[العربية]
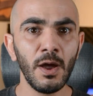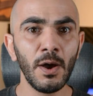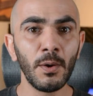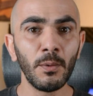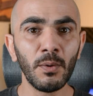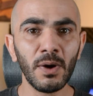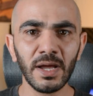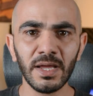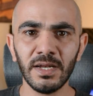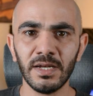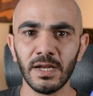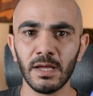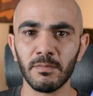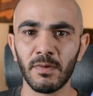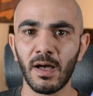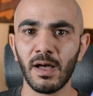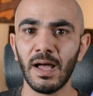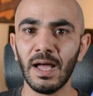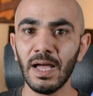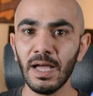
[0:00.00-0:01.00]

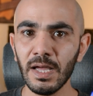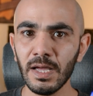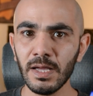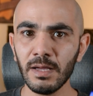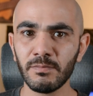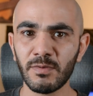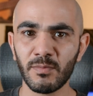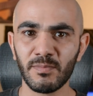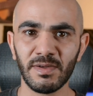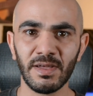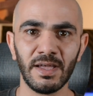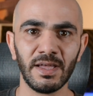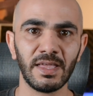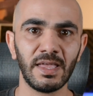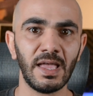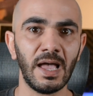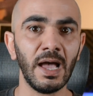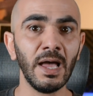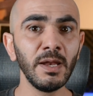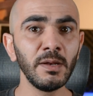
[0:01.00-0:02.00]
وإنما حابب
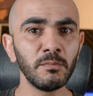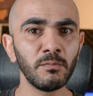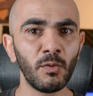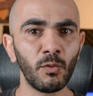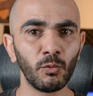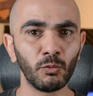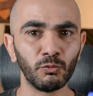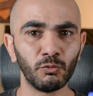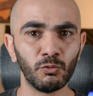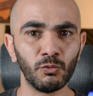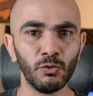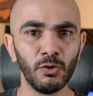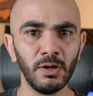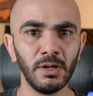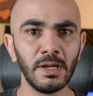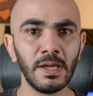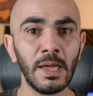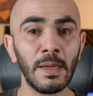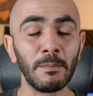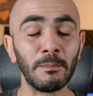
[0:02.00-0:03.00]
أحكي عن موضوع
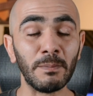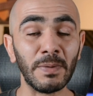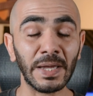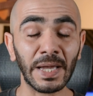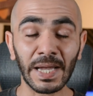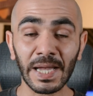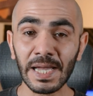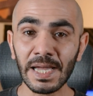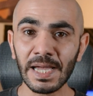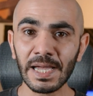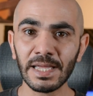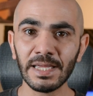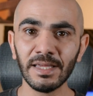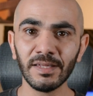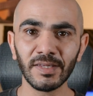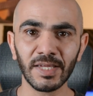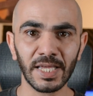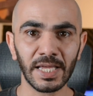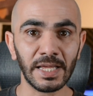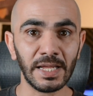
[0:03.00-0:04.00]

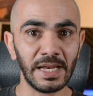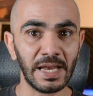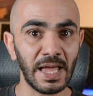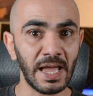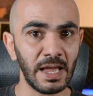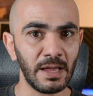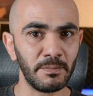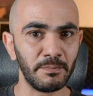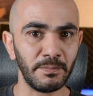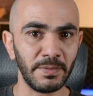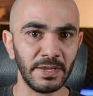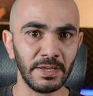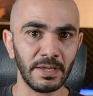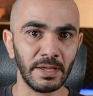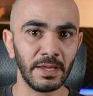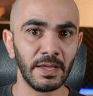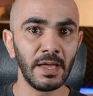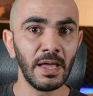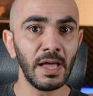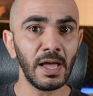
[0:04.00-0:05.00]
بغاية الأهمية